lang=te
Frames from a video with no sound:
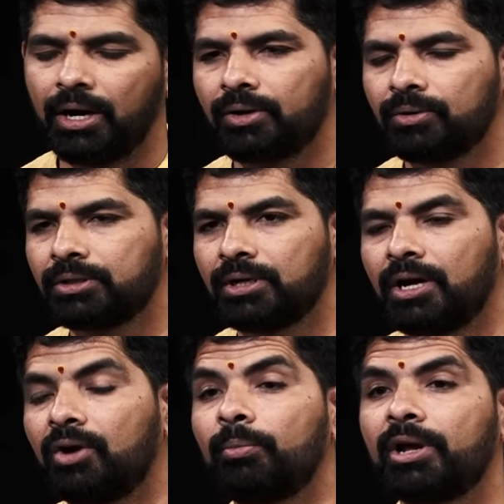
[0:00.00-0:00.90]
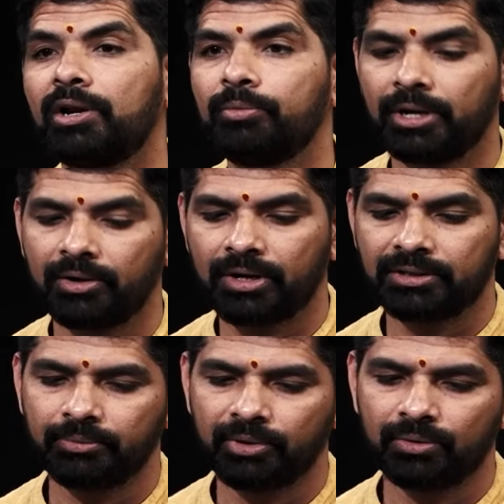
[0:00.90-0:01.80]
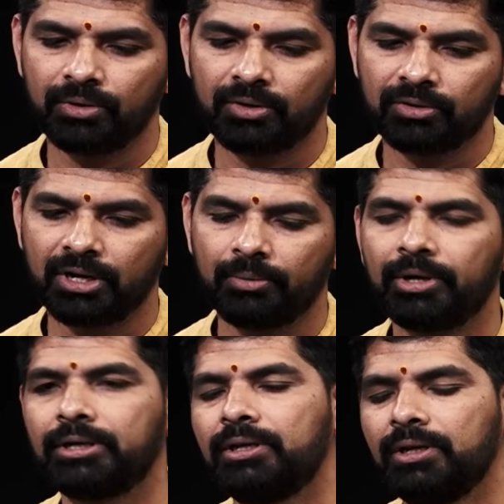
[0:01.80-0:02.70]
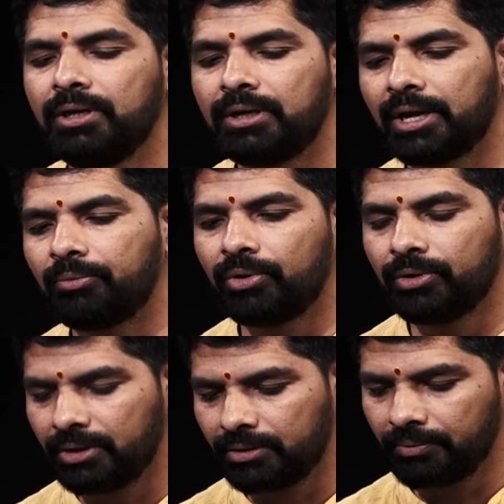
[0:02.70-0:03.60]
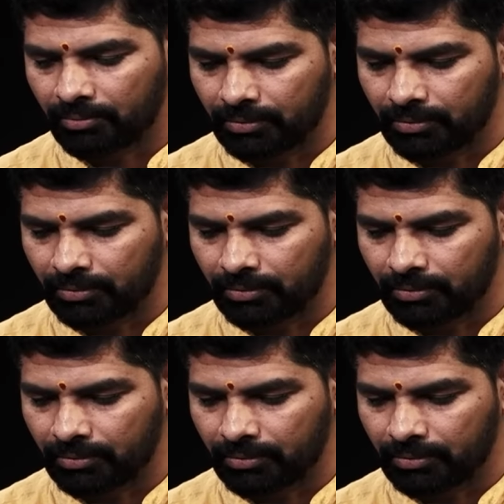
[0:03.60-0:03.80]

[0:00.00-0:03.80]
అనవసరంగా అవమానాలు పడే అవకాశం ఎక్కువగా ఉంది కాబట్టి ఈ టైంలో వీళ్ళు